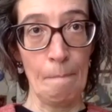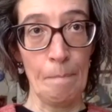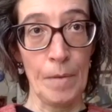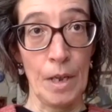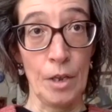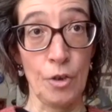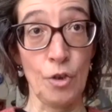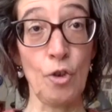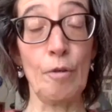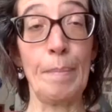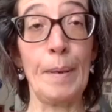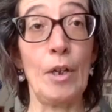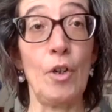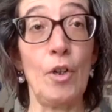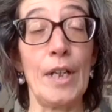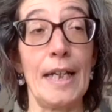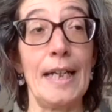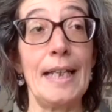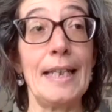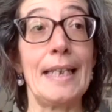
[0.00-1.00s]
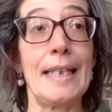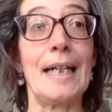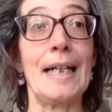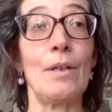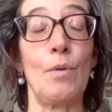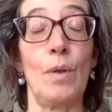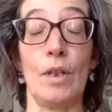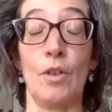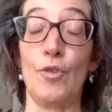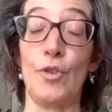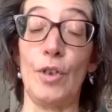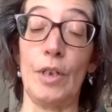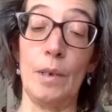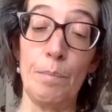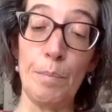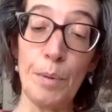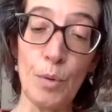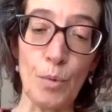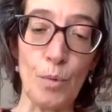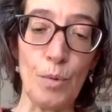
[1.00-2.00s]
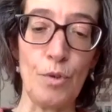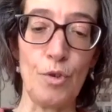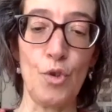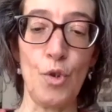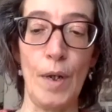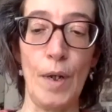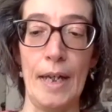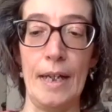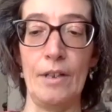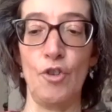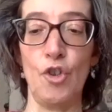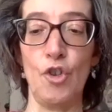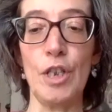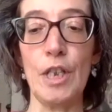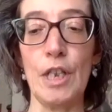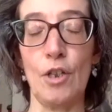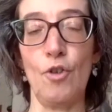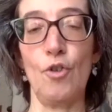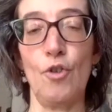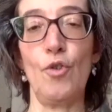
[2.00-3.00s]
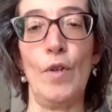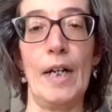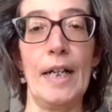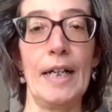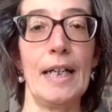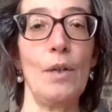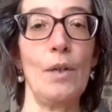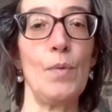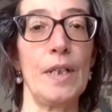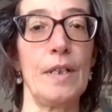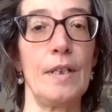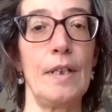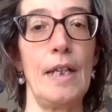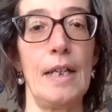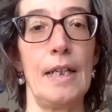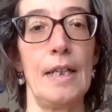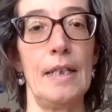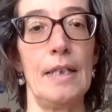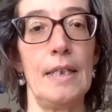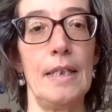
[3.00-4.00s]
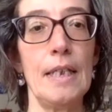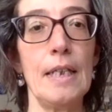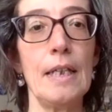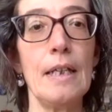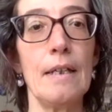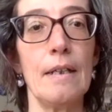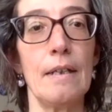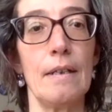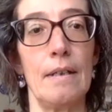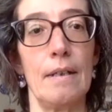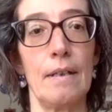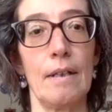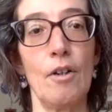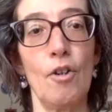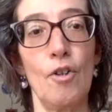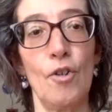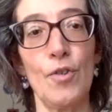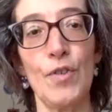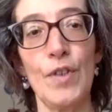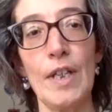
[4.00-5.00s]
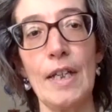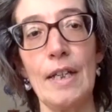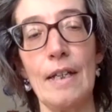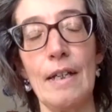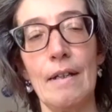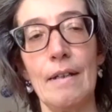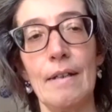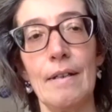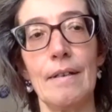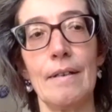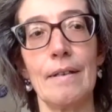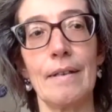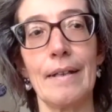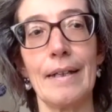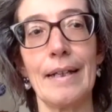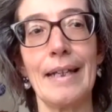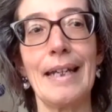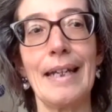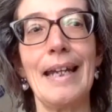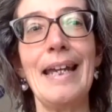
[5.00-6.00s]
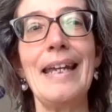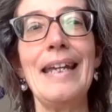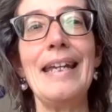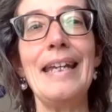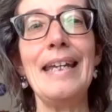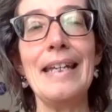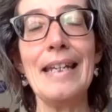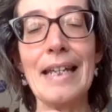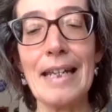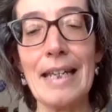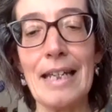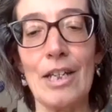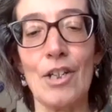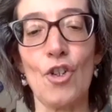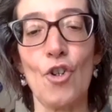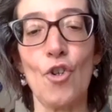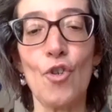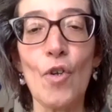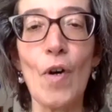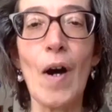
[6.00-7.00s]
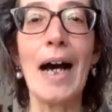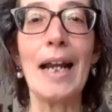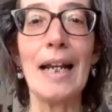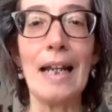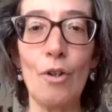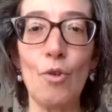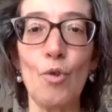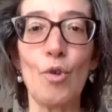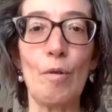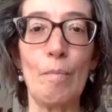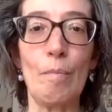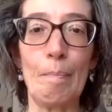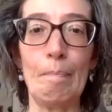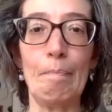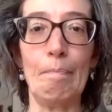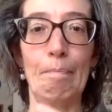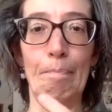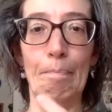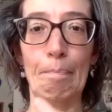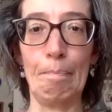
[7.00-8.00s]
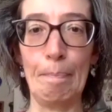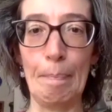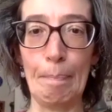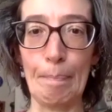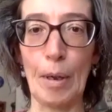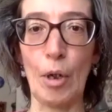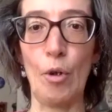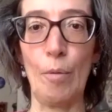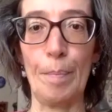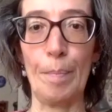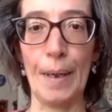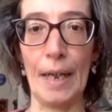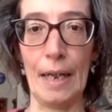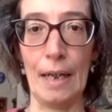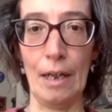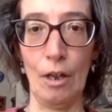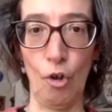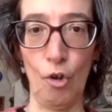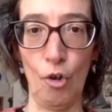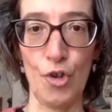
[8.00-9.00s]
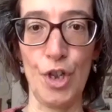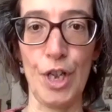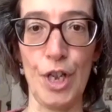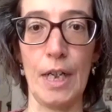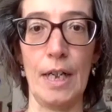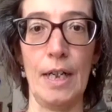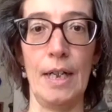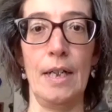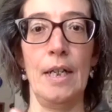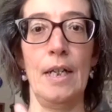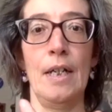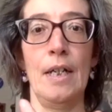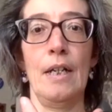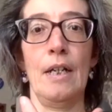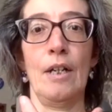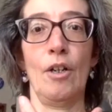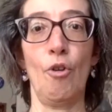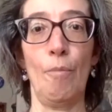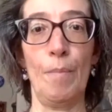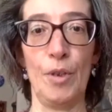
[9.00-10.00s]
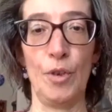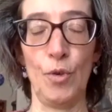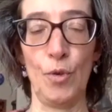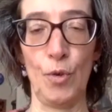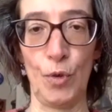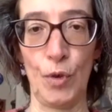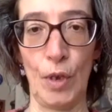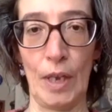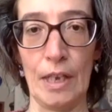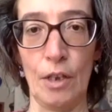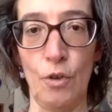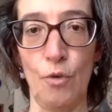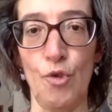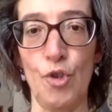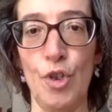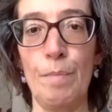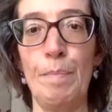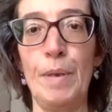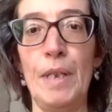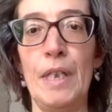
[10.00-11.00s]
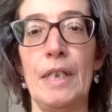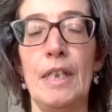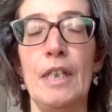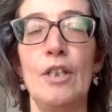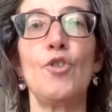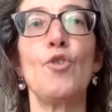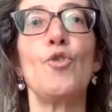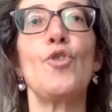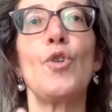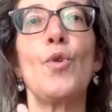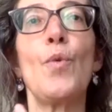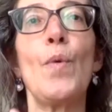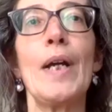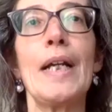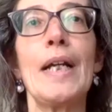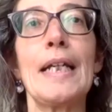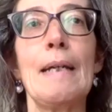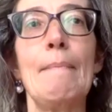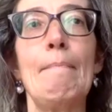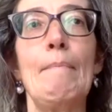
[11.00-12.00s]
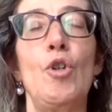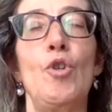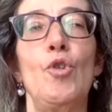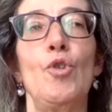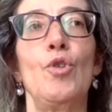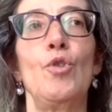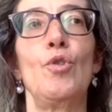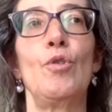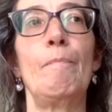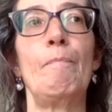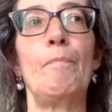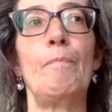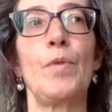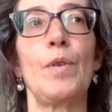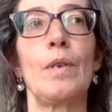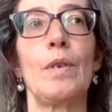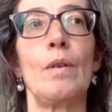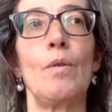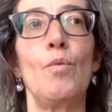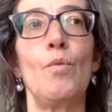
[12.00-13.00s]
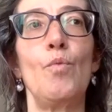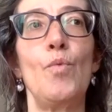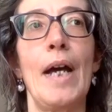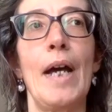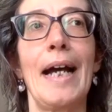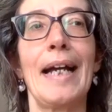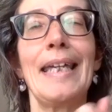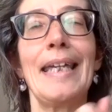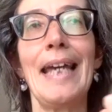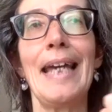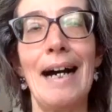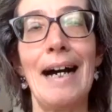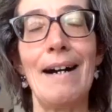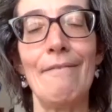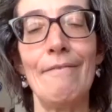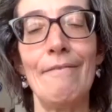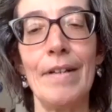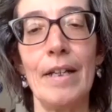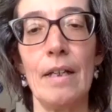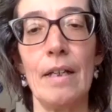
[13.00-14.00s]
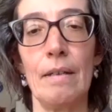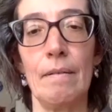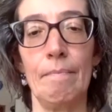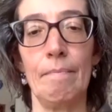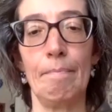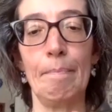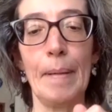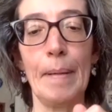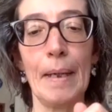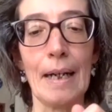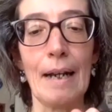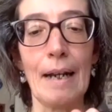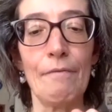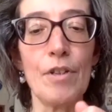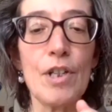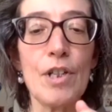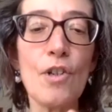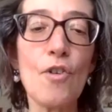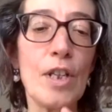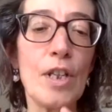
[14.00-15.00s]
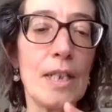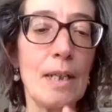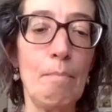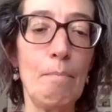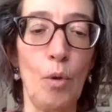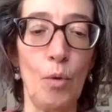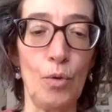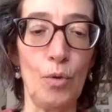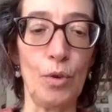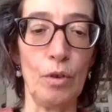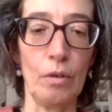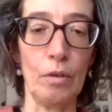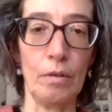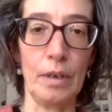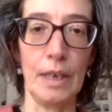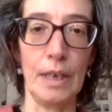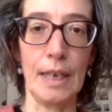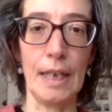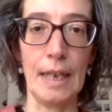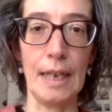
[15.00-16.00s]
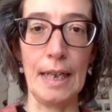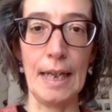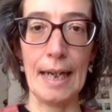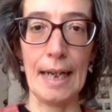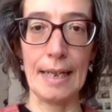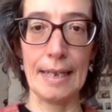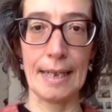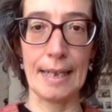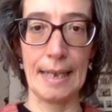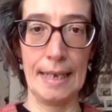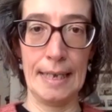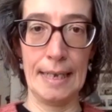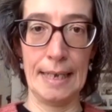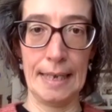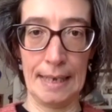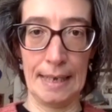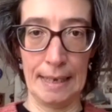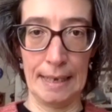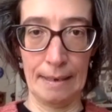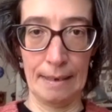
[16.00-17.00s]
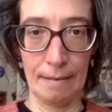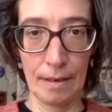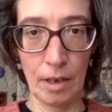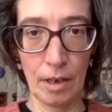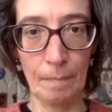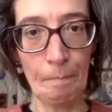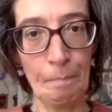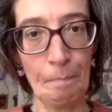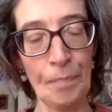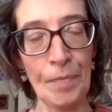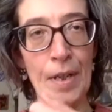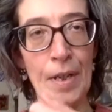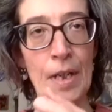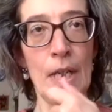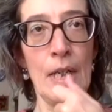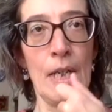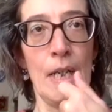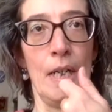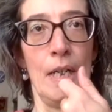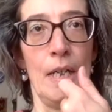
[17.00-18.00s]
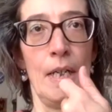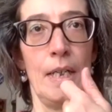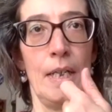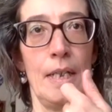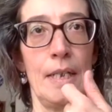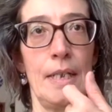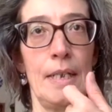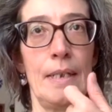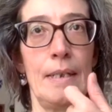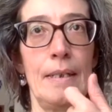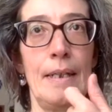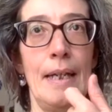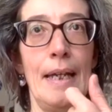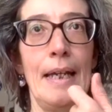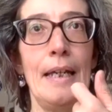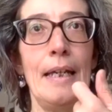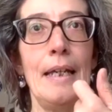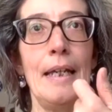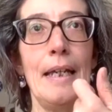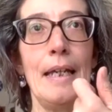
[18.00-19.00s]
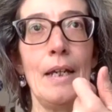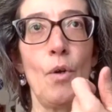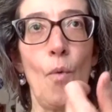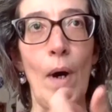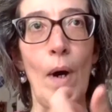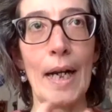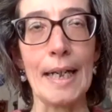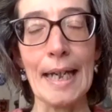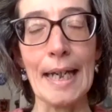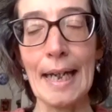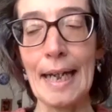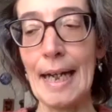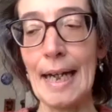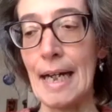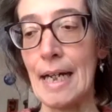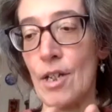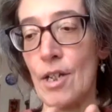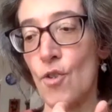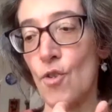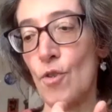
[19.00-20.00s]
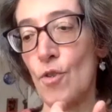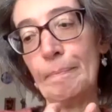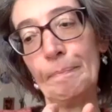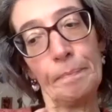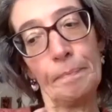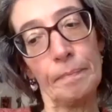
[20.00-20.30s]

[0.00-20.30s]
sono però in realtà qualcosa di più, cioè ci dicono anche una serie di eh, cose eh, che ineriscono alla loro propria logica. Come sono stati concepiti, sono in qualche modo una chiave per la visione del mondo di chi li ha scritti. No? Eh, in qualche caso